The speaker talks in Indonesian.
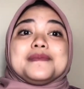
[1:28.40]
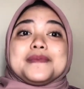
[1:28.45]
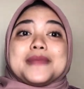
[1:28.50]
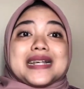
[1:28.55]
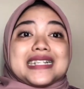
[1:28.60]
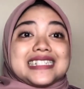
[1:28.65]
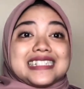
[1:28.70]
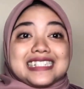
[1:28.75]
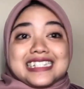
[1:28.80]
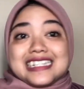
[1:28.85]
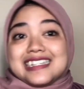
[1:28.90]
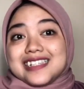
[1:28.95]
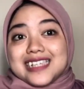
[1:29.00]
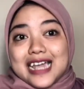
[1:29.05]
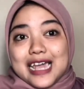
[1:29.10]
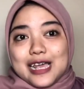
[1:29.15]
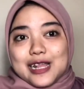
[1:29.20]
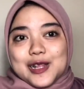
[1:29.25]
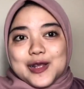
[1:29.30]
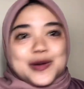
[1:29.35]

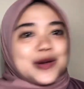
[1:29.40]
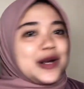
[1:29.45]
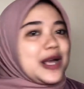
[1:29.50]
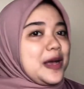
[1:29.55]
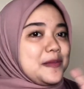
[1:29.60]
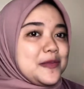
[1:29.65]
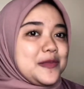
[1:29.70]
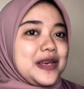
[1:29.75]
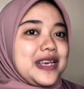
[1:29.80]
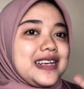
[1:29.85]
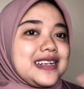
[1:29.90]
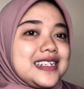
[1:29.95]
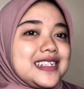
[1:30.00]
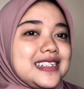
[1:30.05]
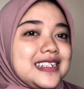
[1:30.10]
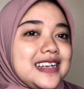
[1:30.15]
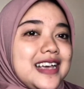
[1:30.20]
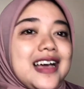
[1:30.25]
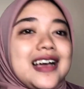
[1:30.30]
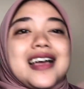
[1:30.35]
pastinya itu nggak
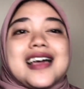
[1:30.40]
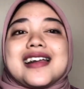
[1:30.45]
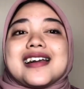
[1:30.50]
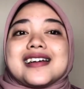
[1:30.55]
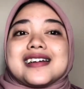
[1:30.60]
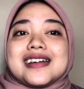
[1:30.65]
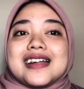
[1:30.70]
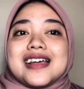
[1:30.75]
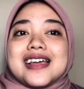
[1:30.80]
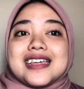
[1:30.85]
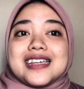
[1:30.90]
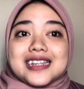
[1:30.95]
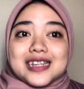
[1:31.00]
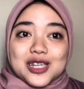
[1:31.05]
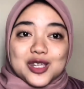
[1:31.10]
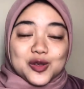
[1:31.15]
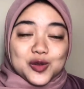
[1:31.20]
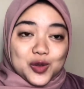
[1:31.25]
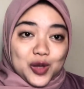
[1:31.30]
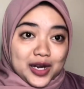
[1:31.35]
mungkin nggak karena
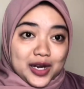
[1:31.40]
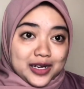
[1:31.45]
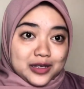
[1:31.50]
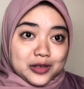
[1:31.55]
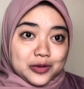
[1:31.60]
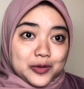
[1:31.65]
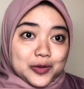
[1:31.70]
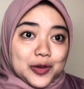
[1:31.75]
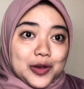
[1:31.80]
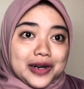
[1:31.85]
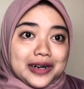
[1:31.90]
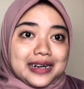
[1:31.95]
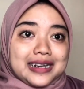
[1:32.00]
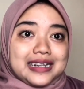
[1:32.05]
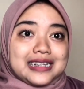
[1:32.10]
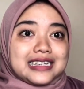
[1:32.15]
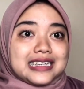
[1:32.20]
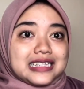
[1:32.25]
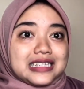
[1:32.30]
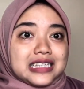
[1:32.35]
ini
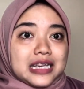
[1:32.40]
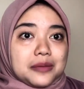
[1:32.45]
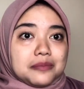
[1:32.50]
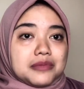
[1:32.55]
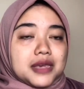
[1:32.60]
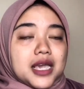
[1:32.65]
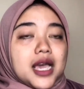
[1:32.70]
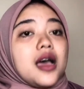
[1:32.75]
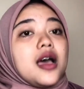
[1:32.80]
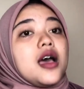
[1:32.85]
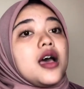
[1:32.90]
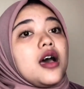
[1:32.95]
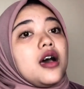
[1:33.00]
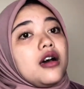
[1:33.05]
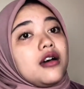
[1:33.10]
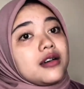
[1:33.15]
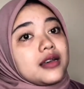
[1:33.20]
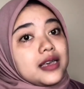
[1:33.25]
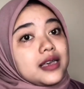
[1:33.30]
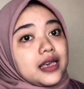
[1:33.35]
tutorial hijab ya
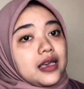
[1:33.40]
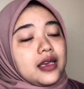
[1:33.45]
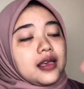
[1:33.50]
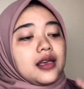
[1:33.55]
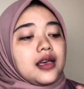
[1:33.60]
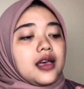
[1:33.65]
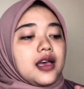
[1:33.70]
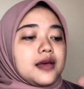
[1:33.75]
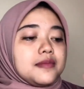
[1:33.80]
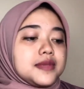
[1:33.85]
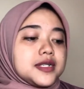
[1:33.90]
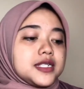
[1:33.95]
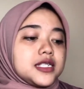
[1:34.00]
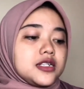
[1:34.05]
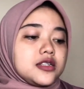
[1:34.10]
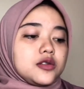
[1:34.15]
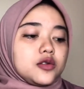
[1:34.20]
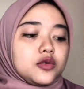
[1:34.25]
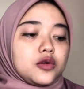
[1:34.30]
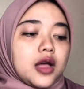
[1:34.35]
oke habis
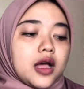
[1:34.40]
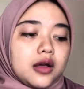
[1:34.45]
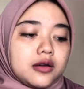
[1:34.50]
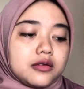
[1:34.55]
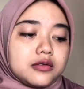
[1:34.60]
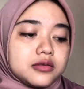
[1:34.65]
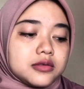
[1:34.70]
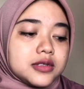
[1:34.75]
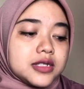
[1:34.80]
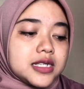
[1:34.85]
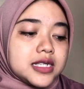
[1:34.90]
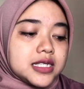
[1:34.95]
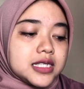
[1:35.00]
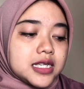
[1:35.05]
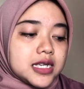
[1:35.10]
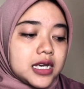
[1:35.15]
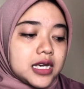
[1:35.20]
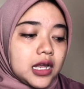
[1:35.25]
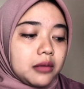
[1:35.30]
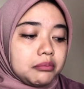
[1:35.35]
itu aku di
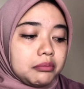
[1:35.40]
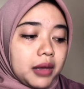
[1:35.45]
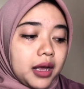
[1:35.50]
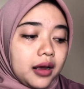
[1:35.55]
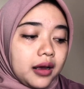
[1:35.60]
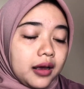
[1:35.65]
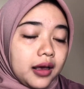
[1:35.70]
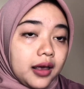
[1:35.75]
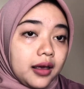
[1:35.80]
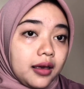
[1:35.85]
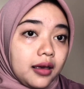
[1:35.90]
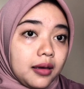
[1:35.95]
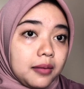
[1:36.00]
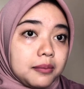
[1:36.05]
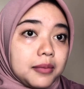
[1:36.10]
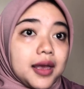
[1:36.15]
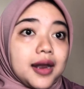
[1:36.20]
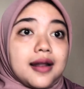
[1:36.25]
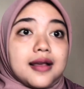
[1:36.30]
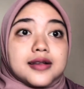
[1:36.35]
sini pakai
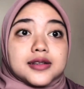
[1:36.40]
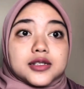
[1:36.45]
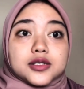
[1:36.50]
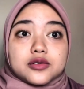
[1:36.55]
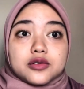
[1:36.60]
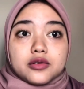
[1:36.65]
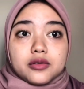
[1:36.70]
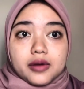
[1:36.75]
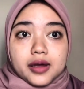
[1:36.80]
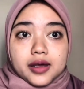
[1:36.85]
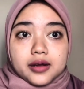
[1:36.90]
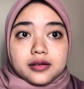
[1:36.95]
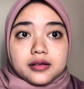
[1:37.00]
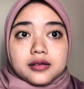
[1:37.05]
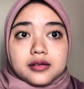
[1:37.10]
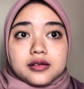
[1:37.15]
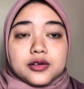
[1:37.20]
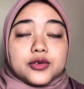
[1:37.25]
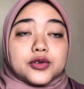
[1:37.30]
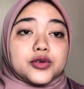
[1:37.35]
bella square
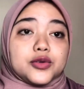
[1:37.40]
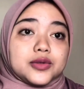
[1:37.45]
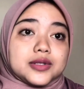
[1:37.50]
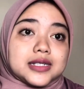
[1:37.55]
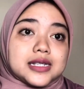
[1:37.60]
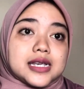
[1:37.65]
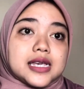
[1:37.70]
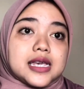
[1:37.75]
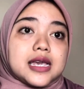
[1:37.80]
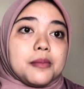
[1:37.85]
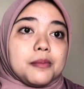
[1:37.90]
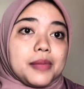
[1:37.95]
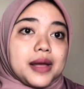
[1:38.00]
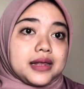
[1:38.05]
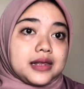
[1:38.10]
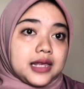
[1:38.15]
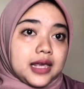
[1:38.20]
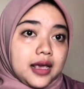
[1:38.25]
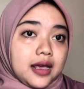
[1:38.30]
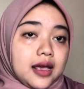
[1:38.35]
kerudung segi
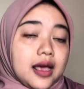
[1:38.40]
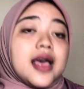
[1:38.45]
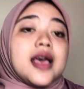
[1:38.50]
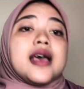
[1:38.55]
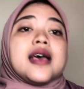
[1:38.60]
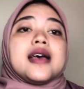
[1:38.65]
empatnya